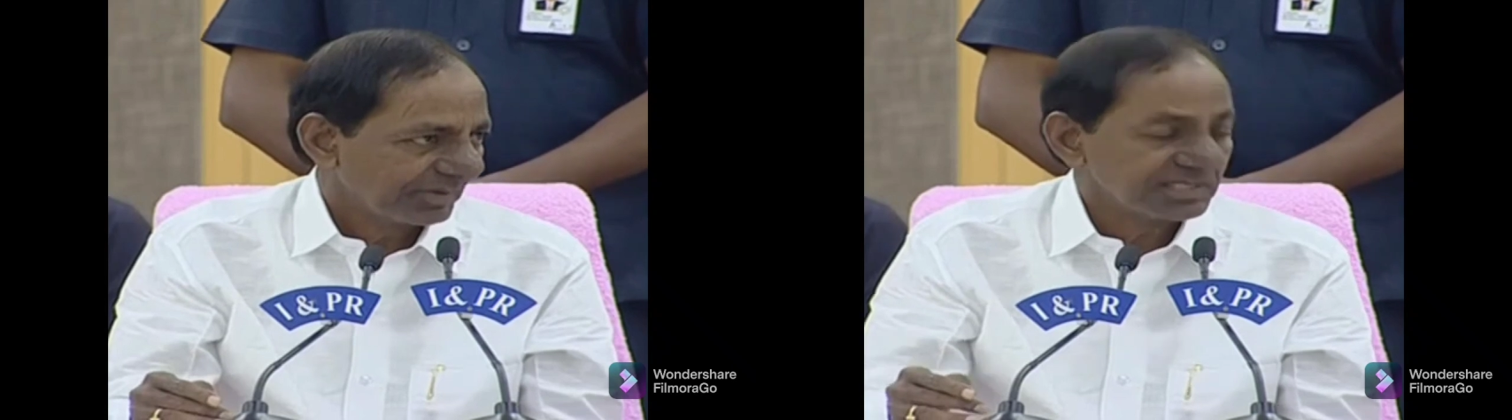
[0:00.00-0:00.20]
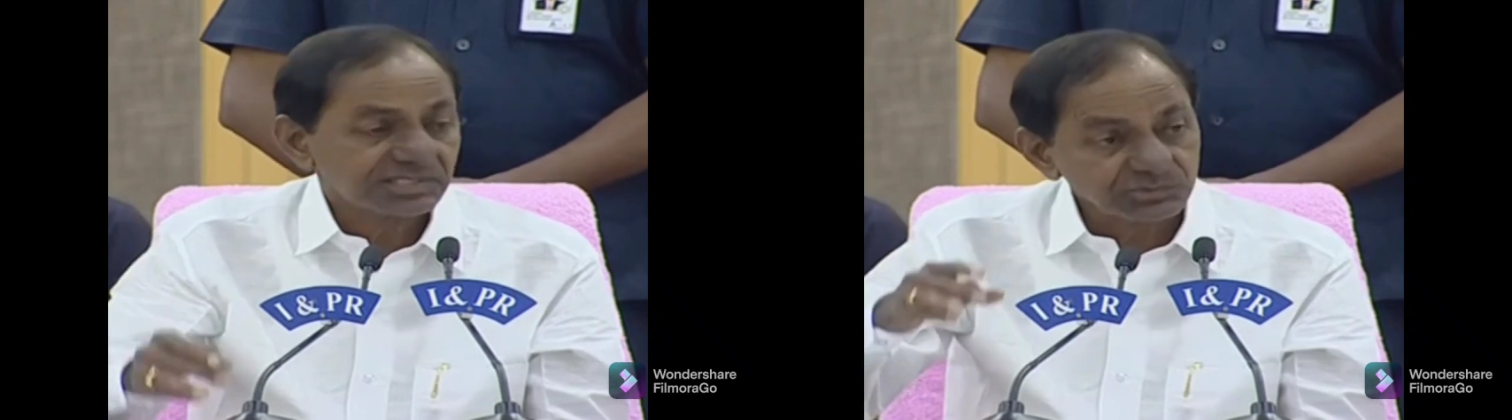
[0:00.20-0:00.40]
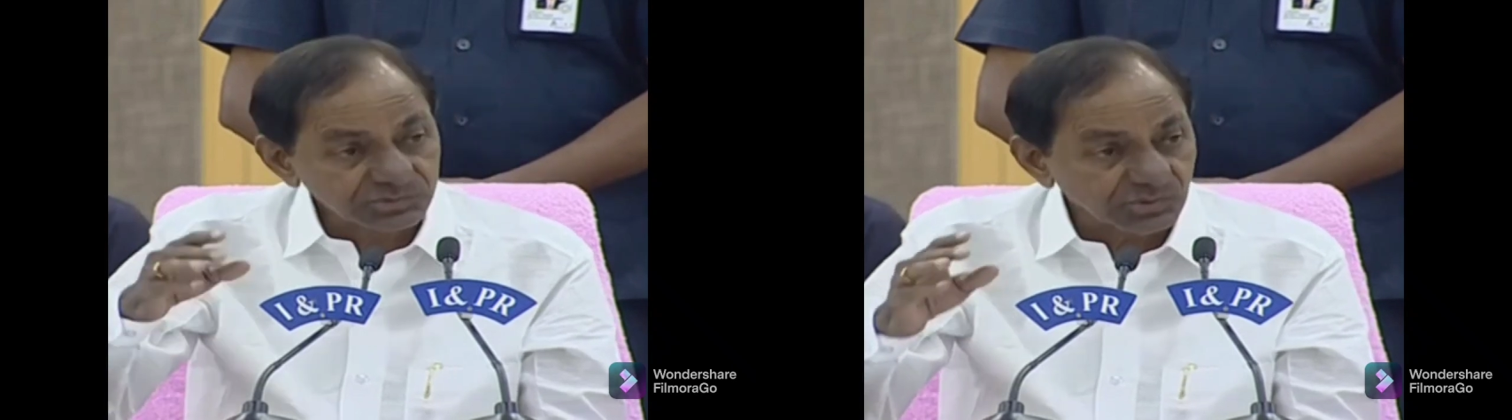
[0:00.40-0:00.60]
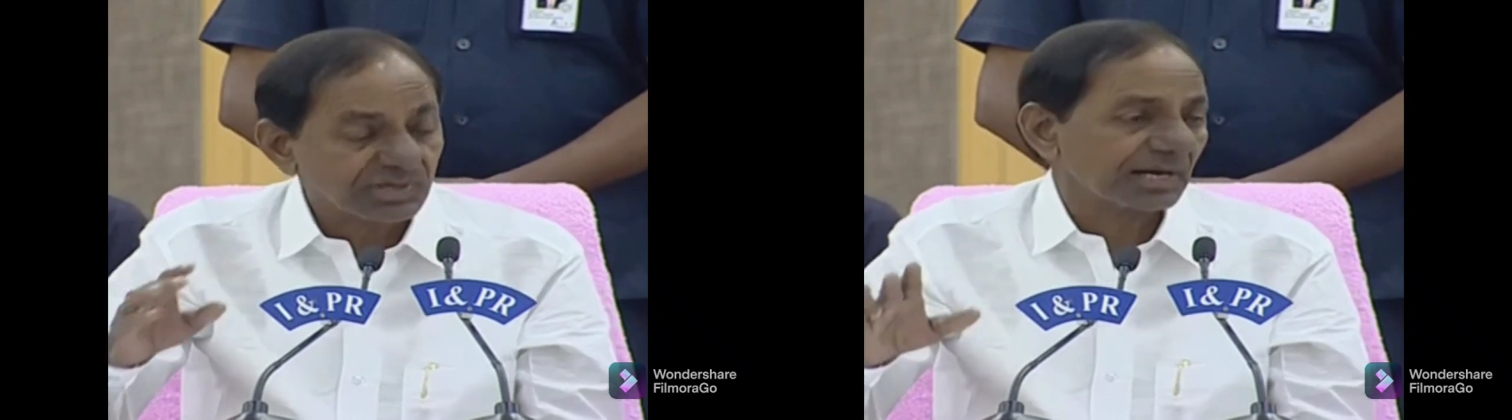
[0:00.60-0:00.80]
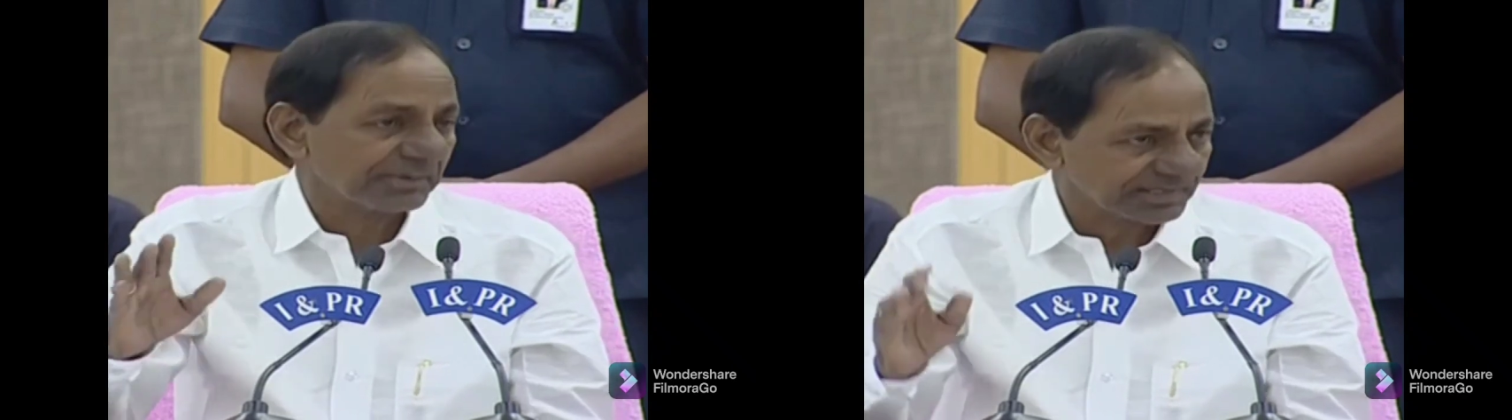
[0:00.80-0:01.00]
మంచి ఉద్యోగ
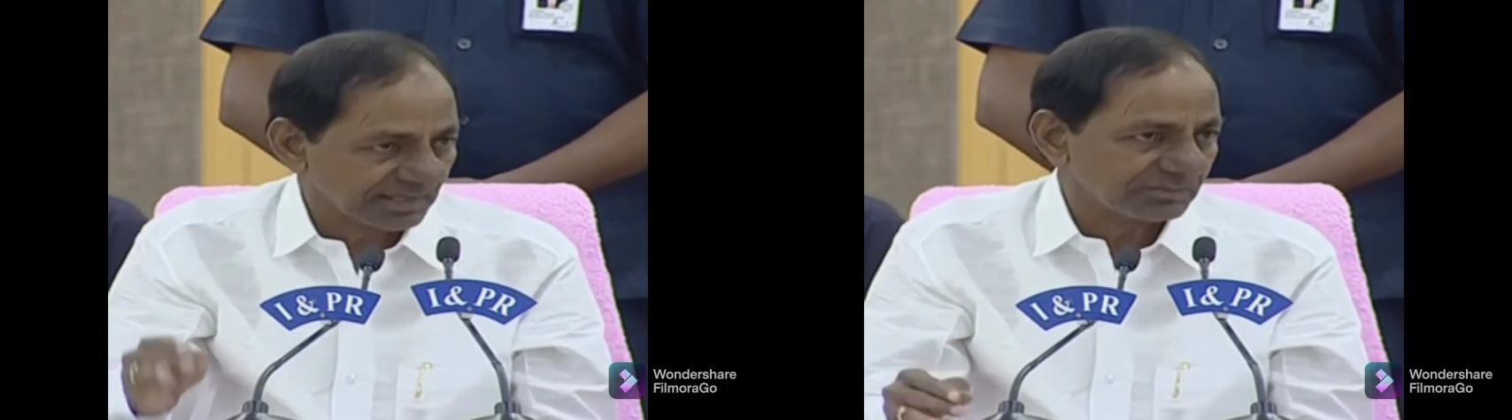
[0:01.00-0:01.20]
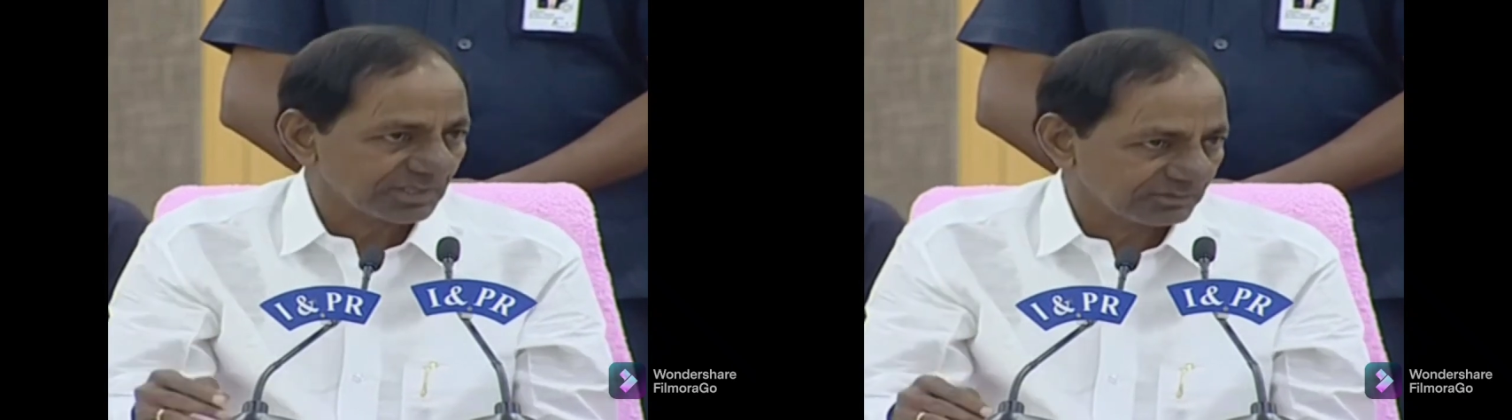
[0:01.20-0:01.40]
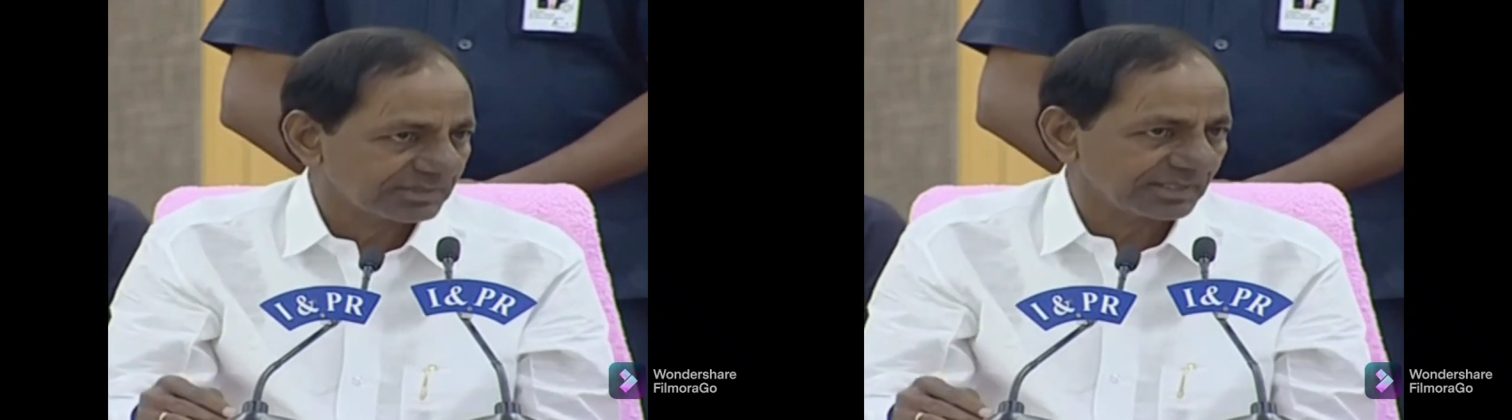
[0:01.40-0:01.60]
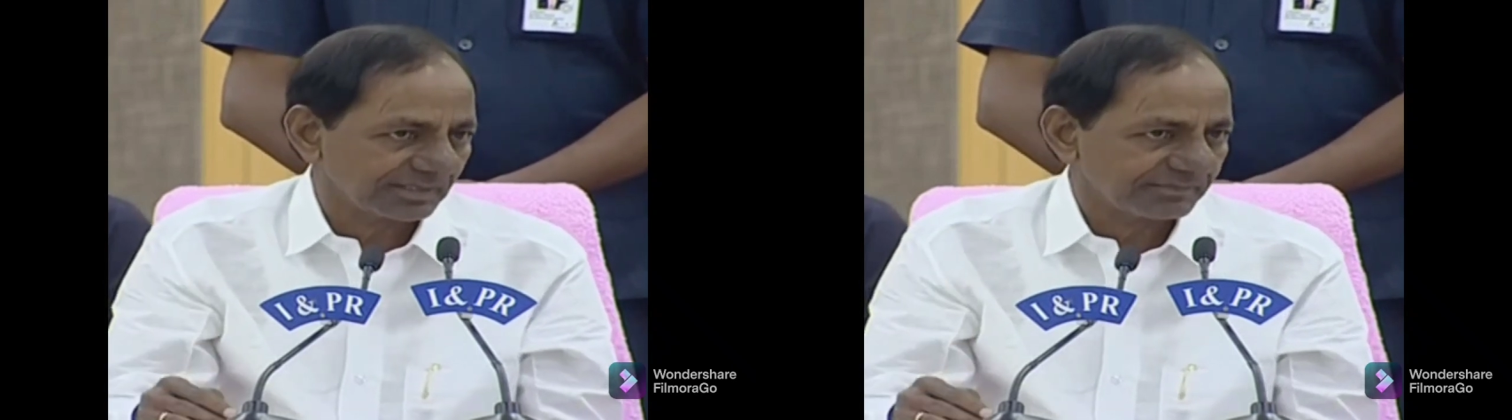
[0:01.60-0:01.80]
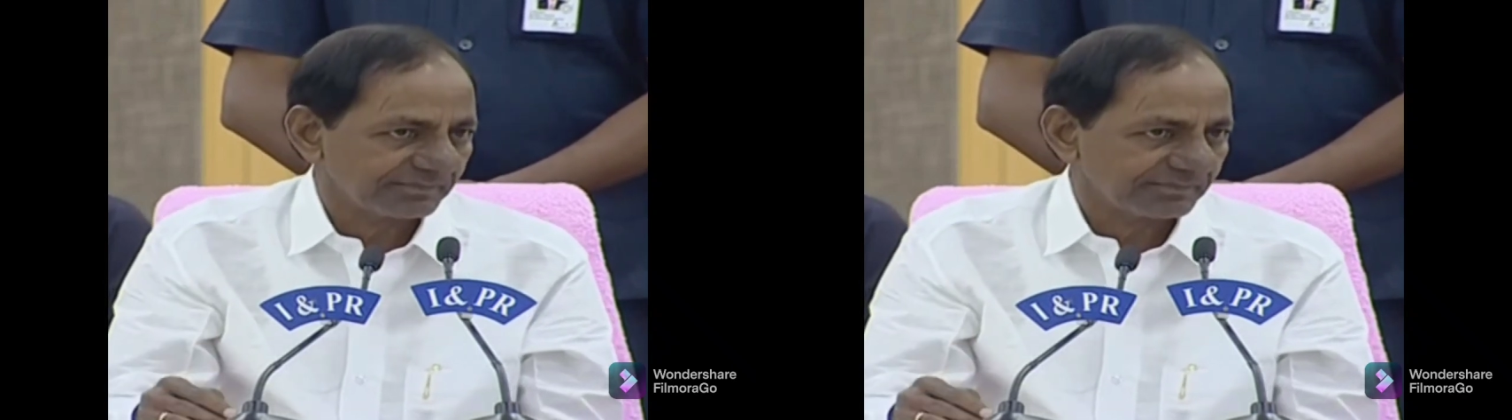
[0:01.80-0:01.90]
కల్పన జరుగుతూ ఉంది